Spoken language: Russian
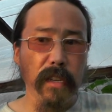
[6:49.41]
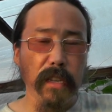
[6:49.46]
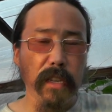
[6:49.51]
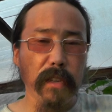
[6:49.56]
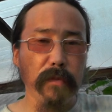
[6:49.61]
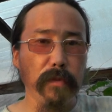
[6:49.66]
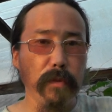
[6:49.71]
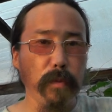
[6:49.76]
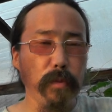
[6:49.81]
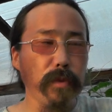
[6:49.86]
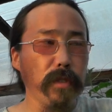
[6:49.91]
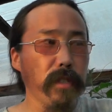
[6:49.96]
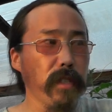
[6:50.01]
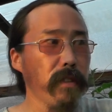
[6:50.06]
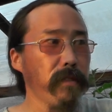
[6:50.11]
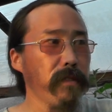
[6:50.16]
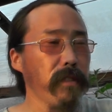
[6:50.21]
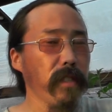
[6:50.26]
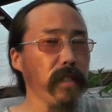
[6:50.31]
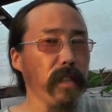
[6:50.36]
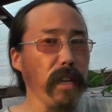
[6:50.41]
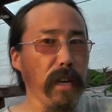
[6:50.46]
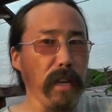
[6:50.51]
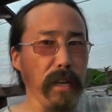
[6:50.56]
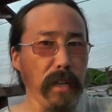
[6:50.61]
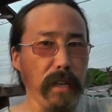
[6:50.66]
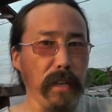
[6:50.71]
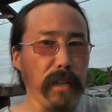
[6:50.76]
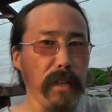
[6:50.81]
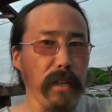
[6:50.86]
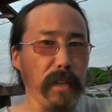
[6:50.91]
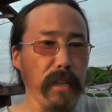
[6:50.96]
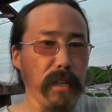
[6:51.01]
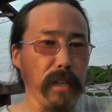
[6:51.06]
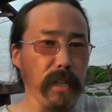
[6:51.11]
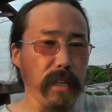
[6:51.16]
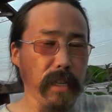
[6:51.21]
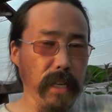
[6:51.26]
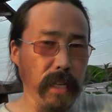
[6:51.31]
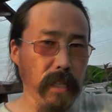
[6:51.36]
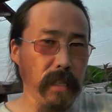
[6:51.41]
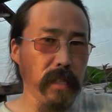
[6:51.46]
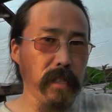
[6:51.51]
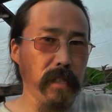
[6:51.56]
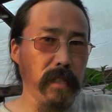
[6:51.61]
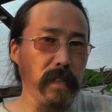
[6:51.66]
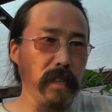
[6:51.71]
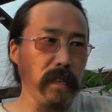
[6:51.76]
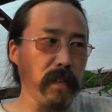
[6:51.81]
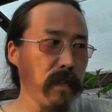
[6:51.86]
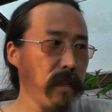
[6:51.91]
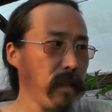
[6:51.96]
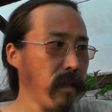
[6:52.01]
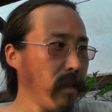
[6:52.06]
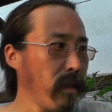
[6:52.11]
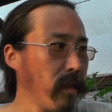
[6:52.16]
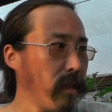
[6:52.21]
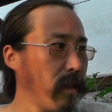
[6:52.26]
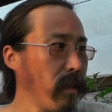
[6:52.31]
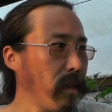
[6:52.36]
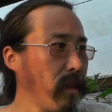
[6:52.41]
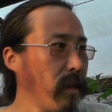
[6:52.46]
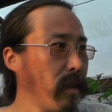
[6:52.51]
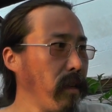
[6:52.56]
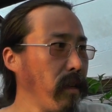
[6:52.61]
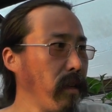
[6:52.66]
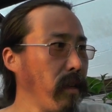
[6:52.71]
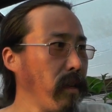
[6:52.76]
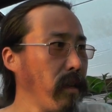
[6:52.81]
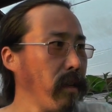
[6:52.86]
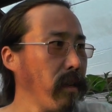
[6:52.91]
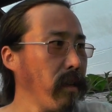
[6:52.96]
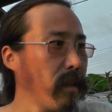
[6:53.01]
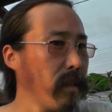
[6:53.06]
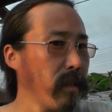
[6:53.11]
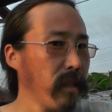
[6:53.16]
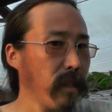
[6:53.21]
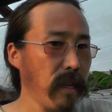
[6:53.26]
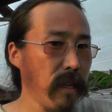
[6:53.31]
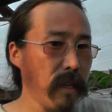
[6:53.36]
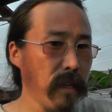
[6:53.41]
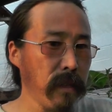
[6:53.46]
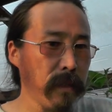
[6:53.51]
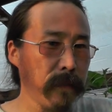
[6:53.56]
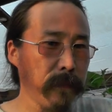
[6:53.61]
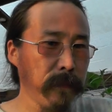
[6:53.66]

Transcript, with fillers: и вы будете всегда радостны. Да?